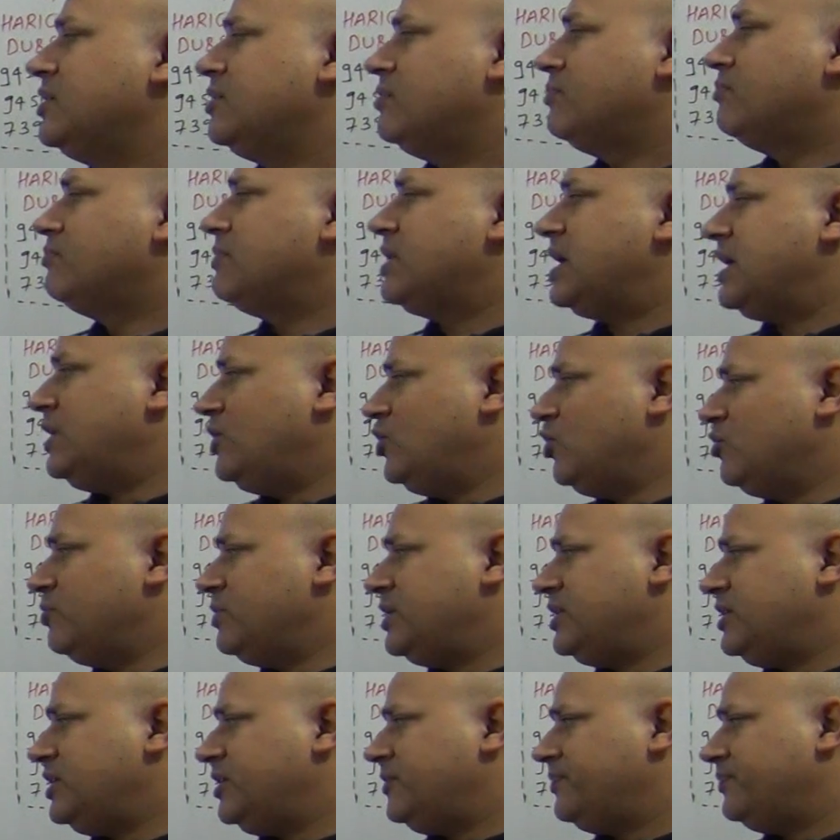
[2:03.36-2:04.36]
मान लो
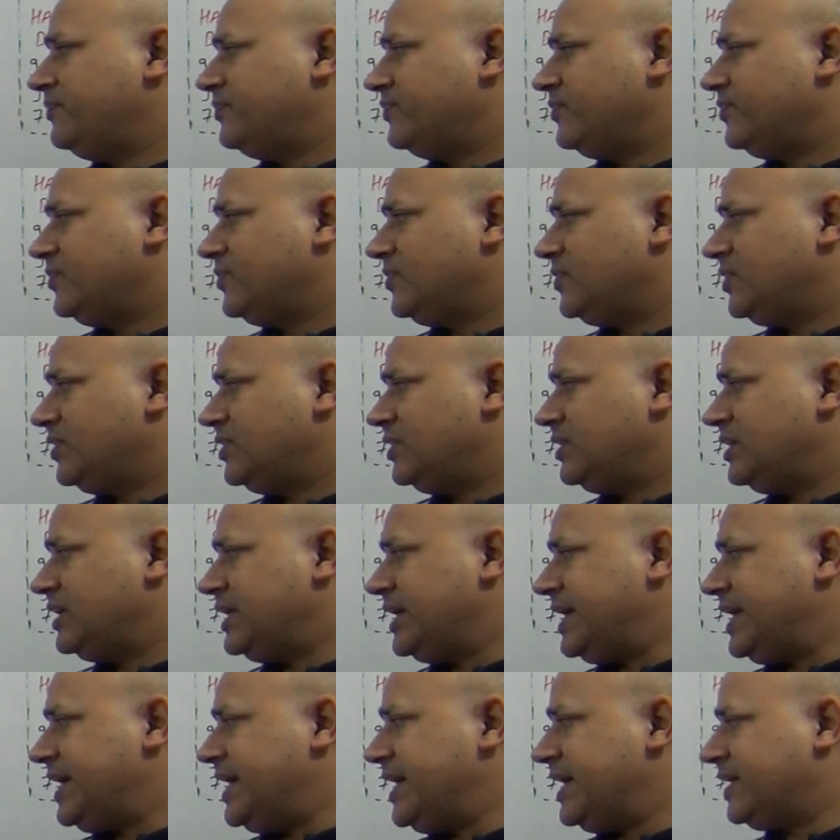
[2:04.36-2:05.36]
मैंने
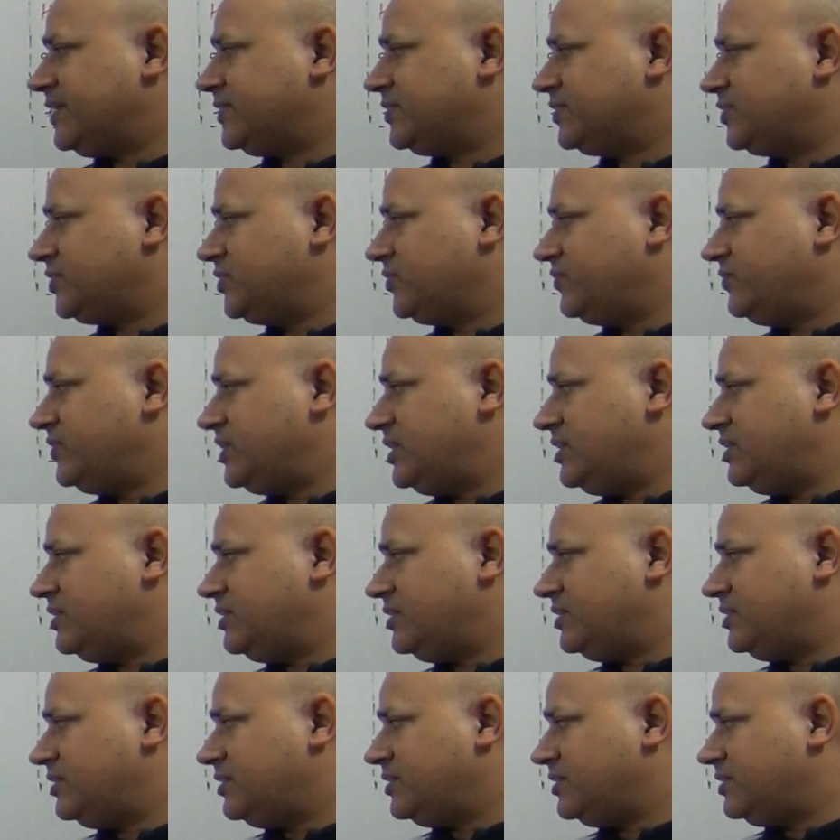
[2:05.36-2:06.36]
एक्स वन
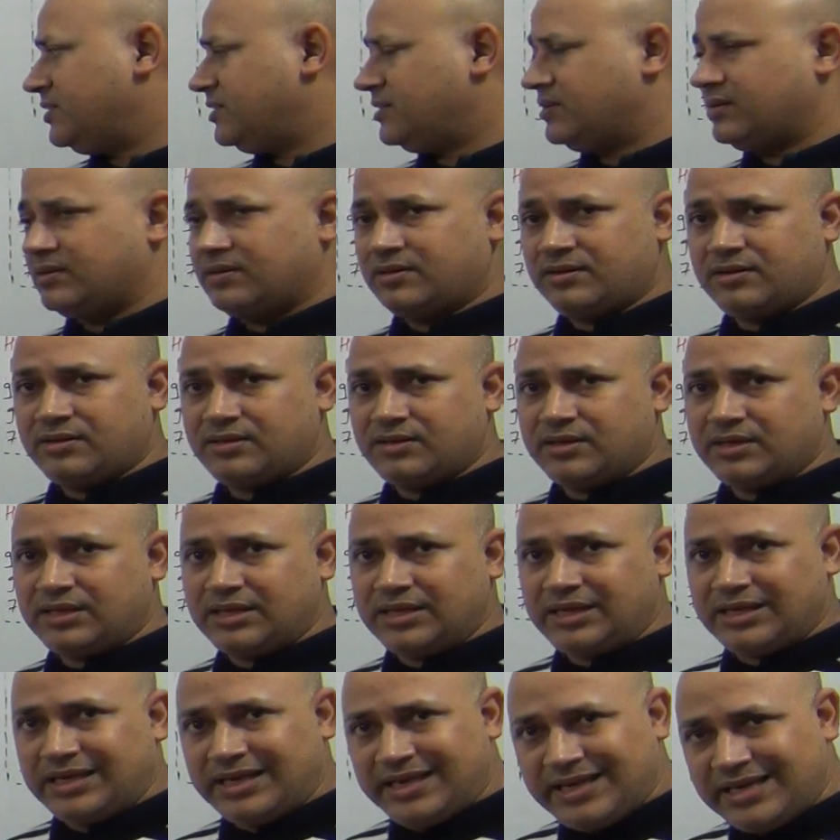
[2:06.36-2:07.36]

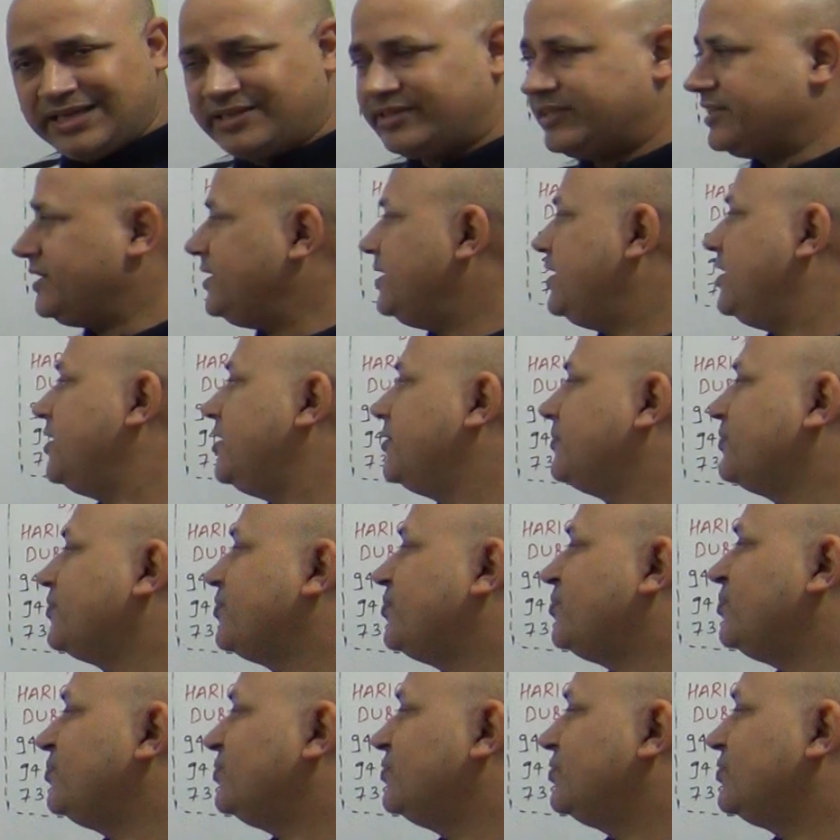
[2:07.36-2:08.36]
ए से लिया
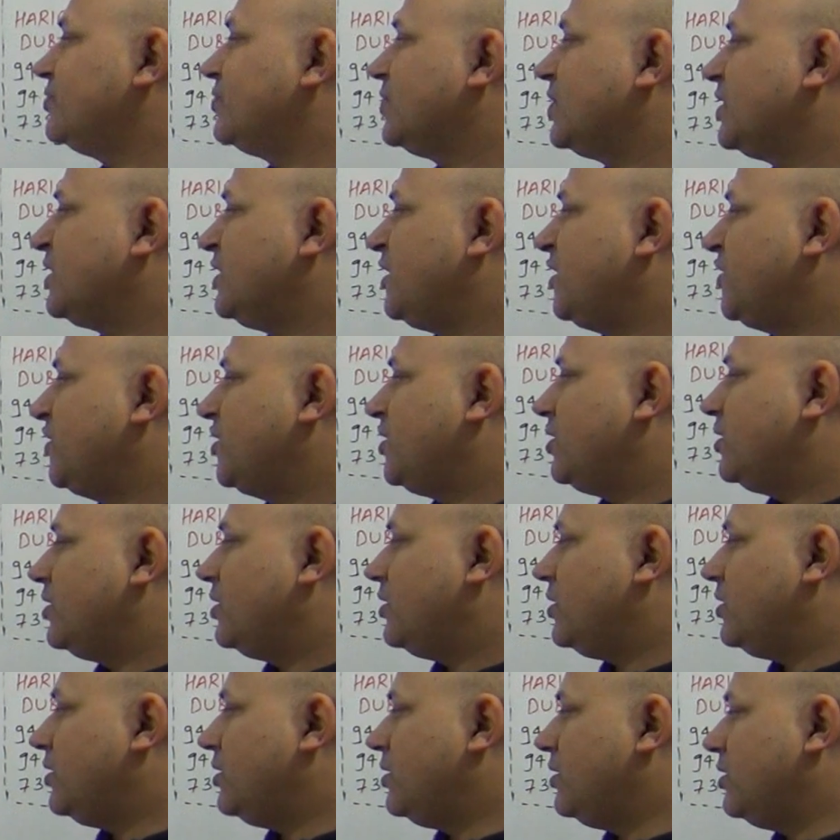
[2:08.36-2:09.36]

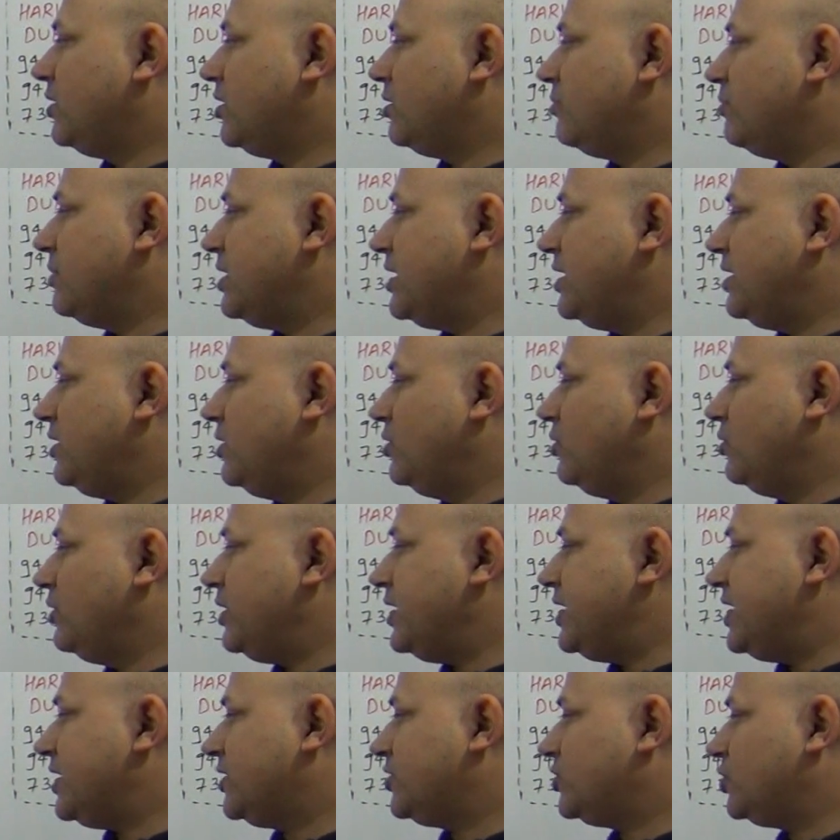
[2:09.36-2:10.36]
और मान लो
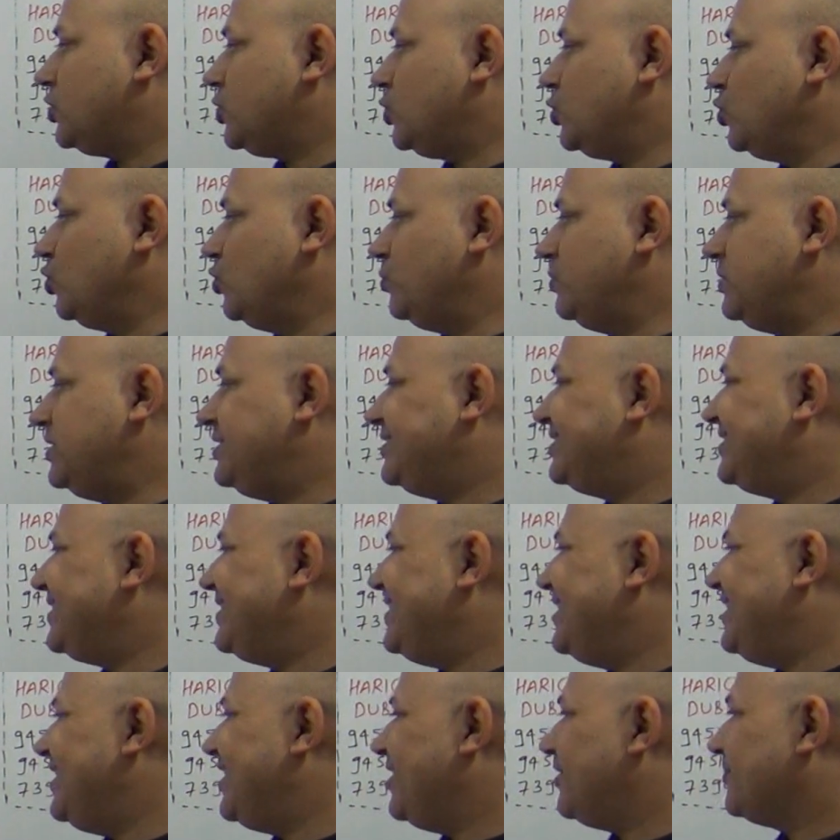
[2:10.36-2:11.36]
एक्स टू बी से
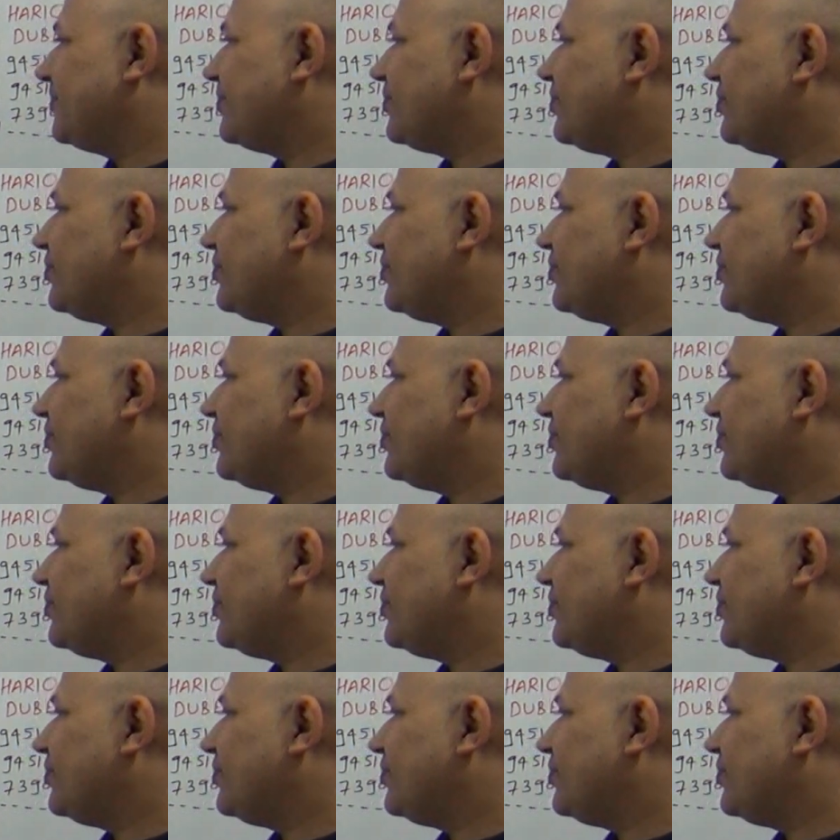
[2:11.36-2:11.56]
लिया